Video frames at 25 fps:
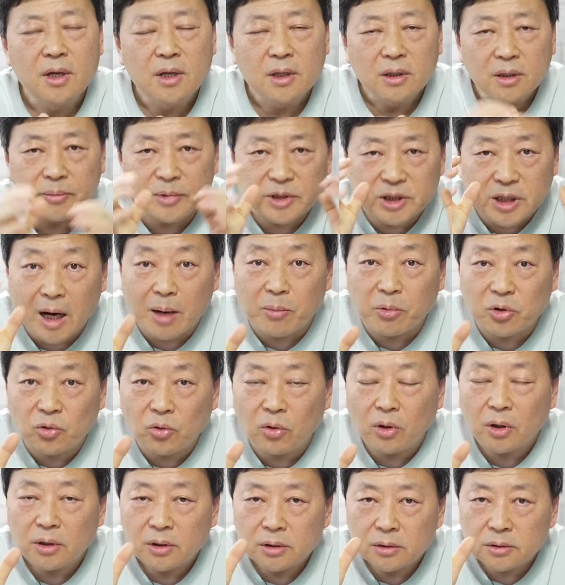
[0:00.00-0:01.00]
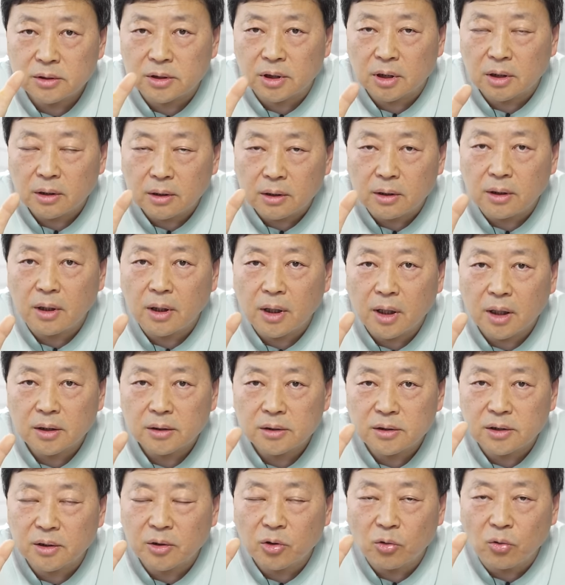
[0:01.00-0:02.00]
那么差不多，整个
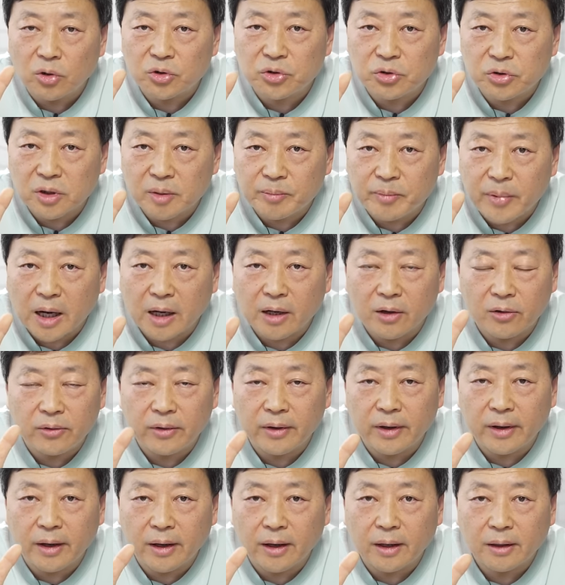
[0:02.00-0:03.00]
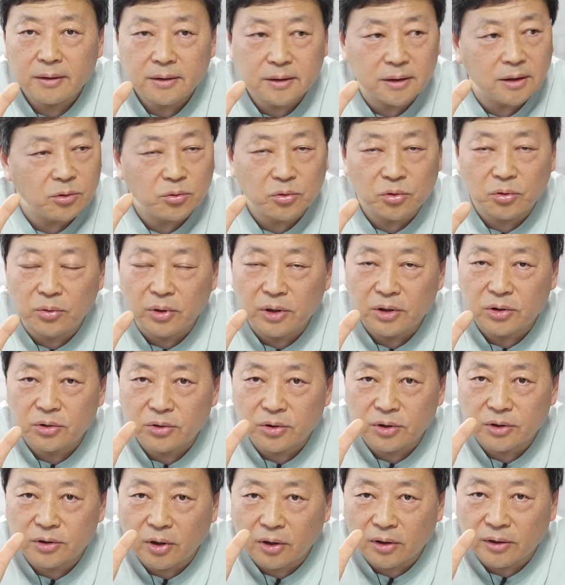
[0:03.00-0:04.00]
这过去的半个月啊，这个舆论就
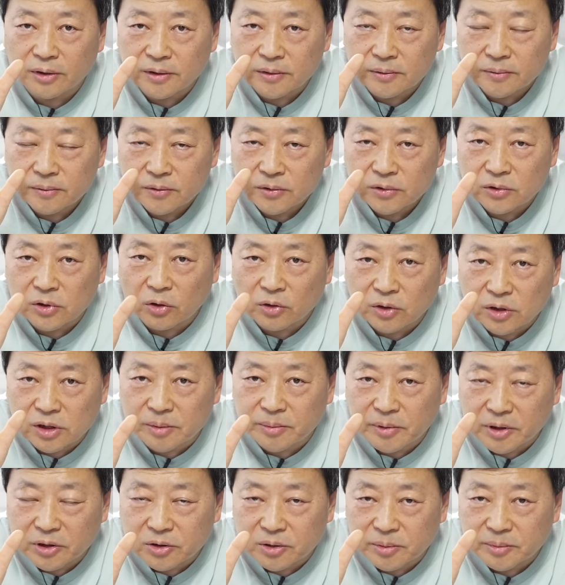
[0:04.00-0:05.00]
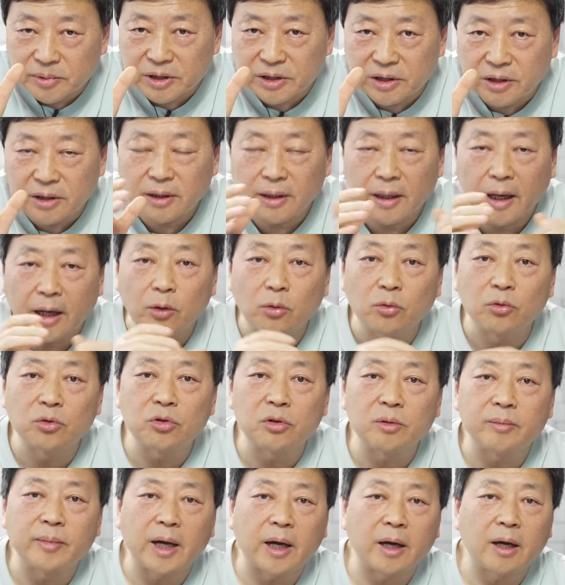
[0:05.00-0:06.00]
是到到基本这么一个来龙
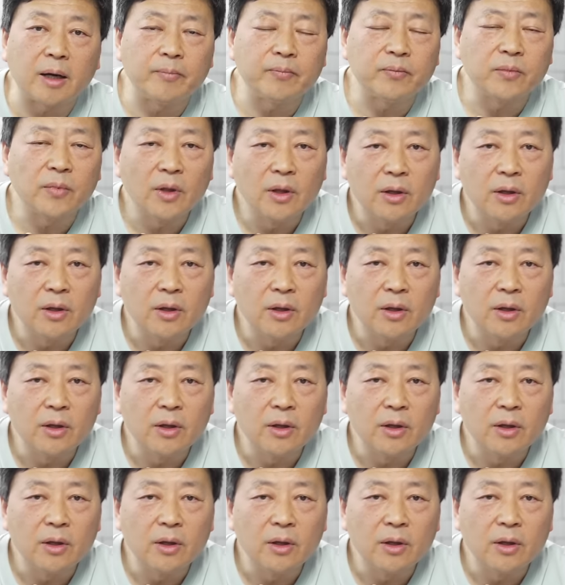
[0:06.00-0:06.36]
去脉啊。